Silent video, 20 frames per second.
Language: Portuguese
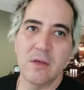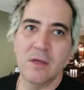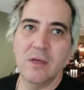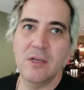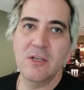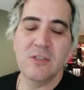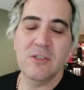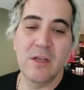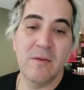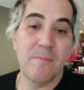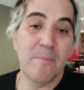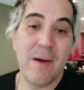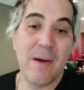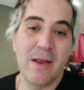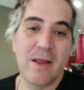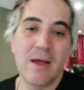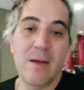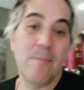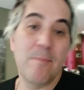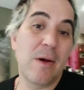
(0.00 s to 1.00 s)
A gente tem que
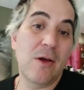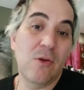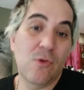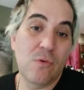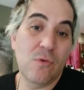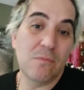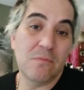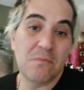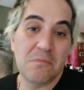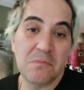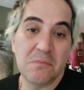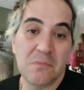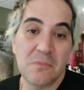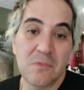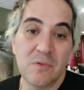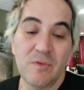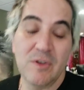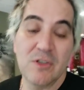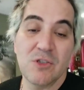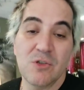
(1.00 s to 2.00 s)
parar, parou.
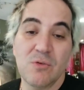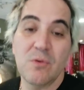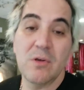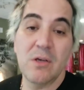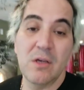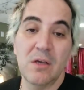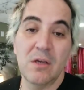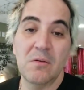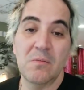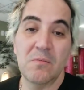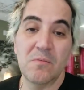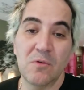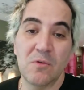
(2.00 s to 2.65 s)
Fazer o quê?